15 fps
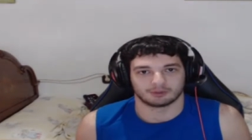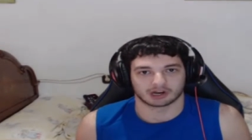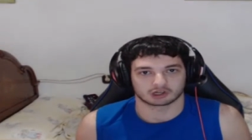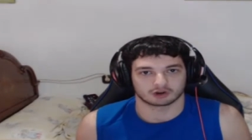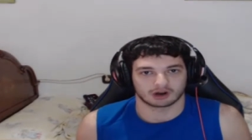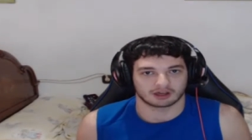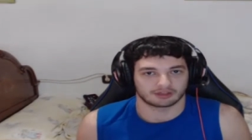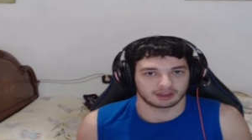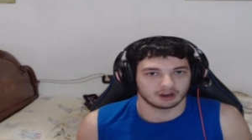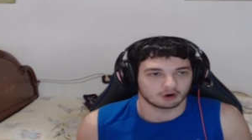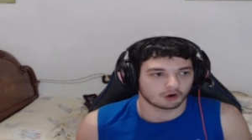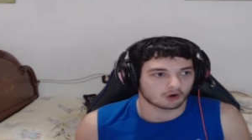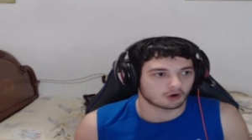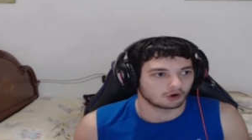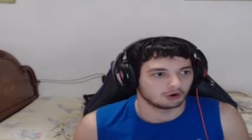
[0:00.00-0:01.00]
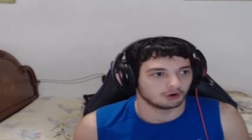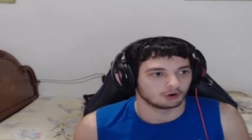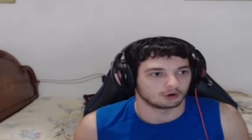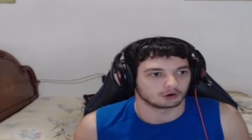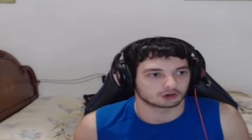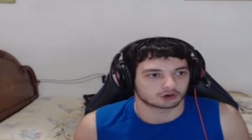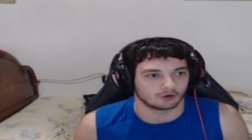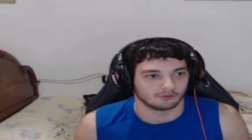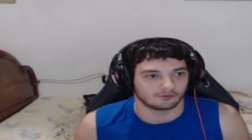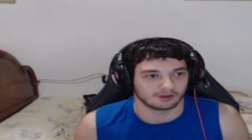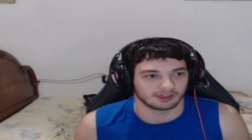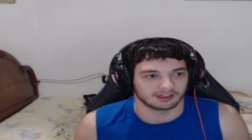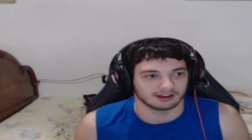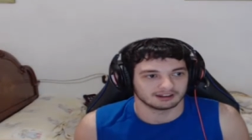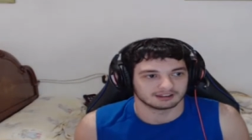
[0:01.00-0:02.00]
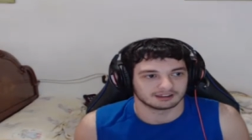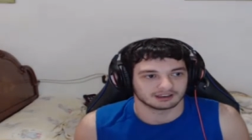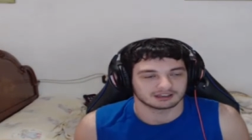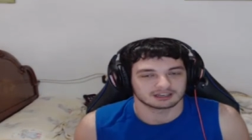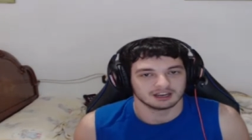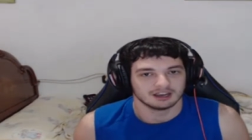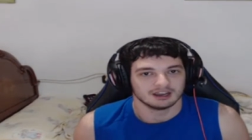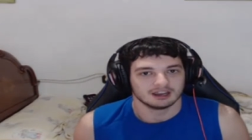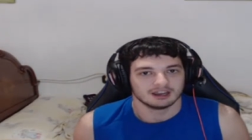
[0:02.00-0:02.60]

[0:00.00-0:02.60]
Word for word: Persona 5 con los confidentes.